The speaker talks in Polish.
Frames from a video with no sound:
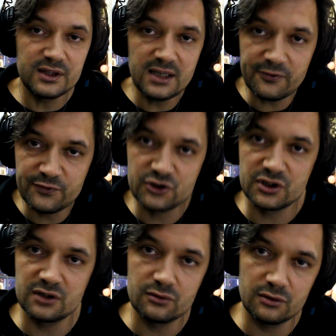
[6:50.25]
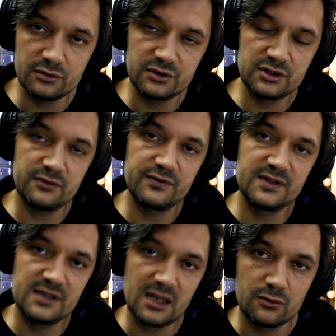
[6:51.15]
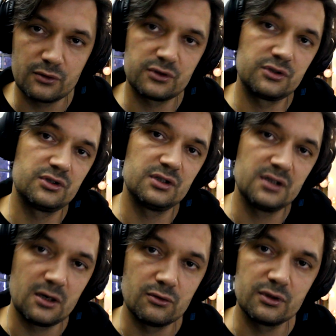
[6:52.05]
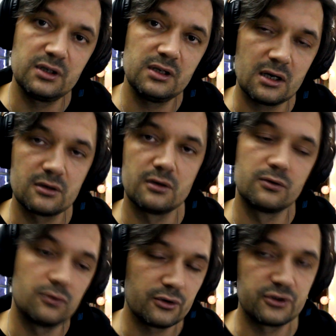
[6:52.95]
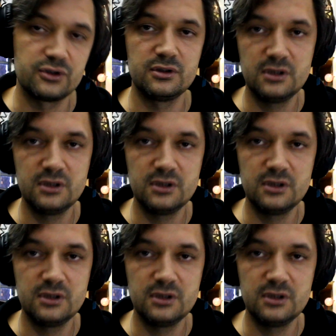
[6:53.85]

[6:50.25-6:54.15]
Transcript: nie wczytując się w całość nauki, jaką głosi.